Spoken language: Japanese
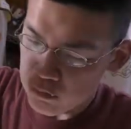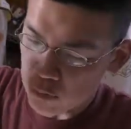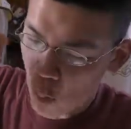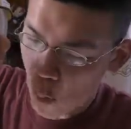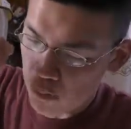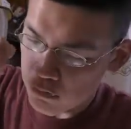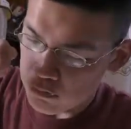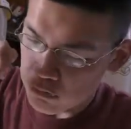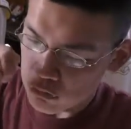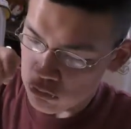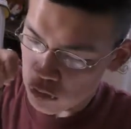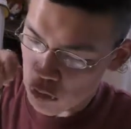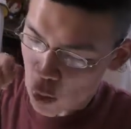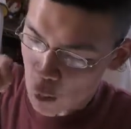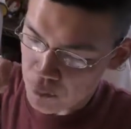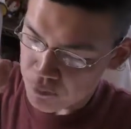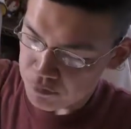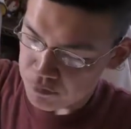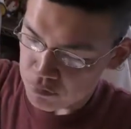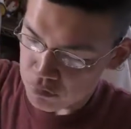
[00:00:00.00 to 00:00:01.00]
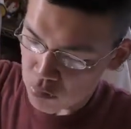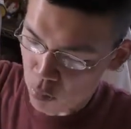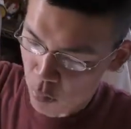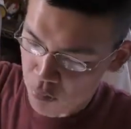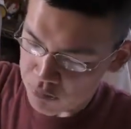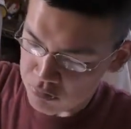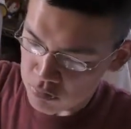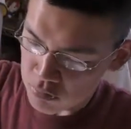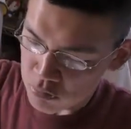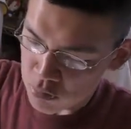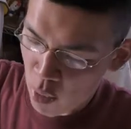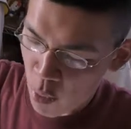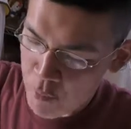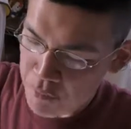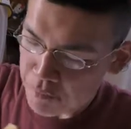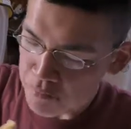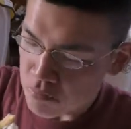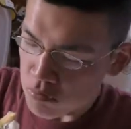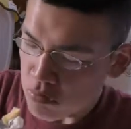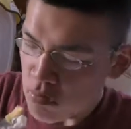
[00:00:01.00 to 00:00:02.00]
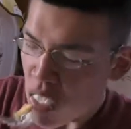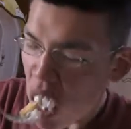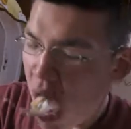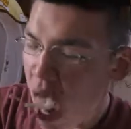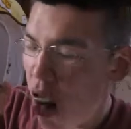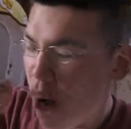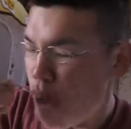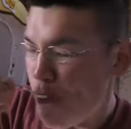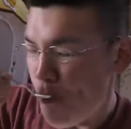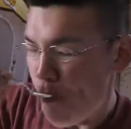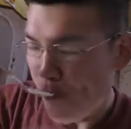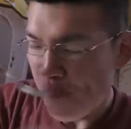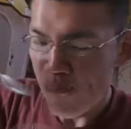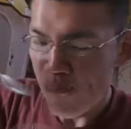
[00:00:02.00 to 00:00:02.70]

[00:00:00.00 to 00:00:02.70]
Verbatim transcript: 久しぶりに会った君は以前より本当に強くなっ